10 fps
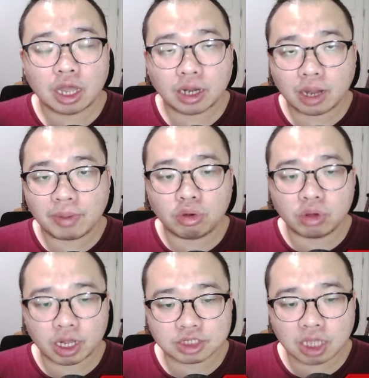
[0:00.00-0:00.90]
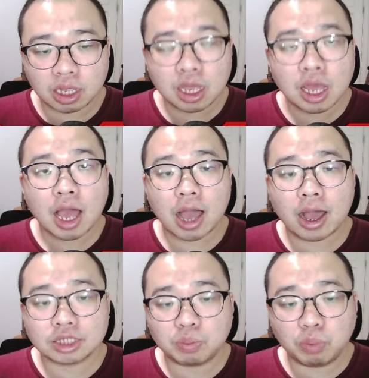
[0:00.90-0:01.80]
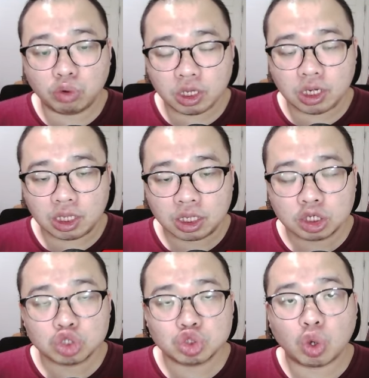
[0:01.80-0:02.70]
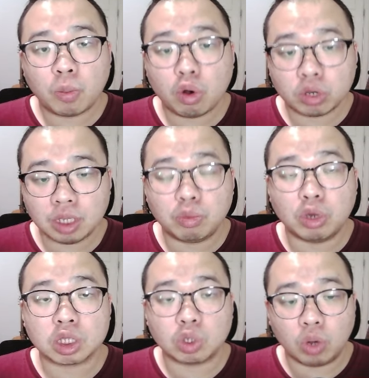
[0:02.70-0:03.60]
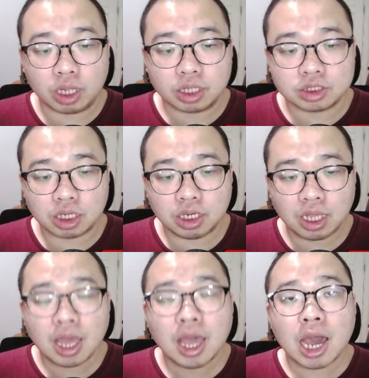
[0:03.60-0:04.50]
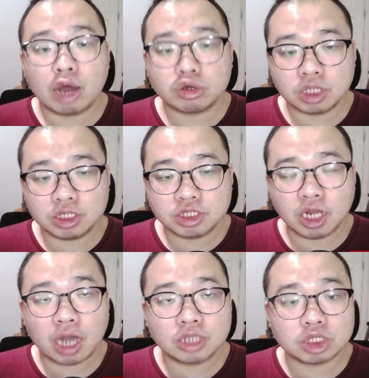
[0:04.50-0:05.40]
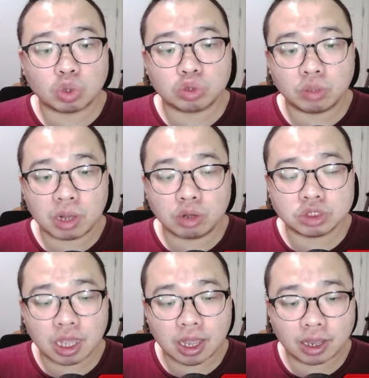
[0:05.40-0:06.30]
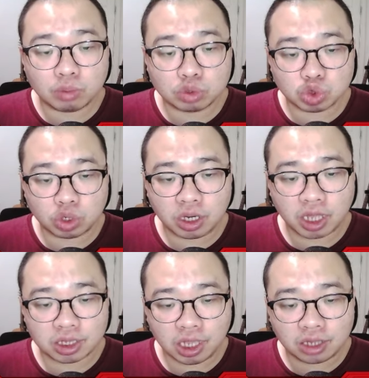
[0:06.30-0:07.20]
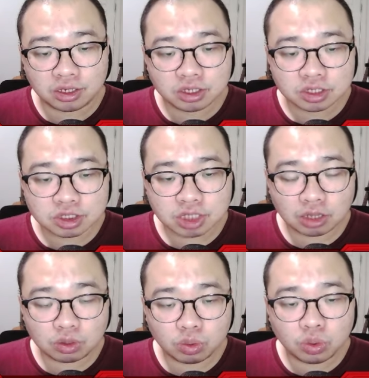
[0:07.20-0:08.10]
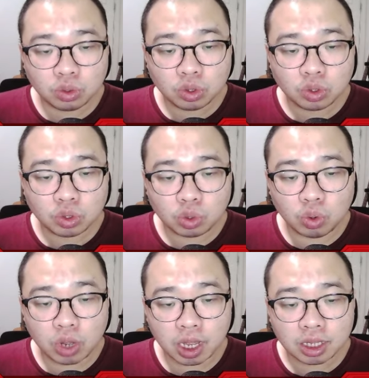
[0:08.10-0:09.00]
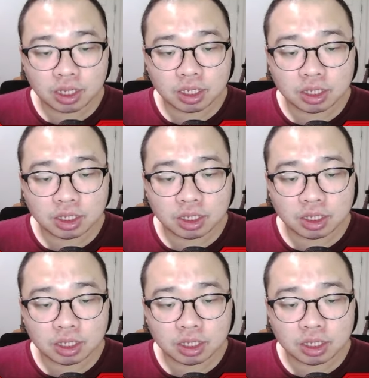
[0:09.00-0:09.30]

entah kenapa gue ngerasa angka 10 ini cukup hoki buat gue. Jadi harusnya di sini ada sesuatu yang bagus yang akan muncul. Lihat nih ya. Satu, dua,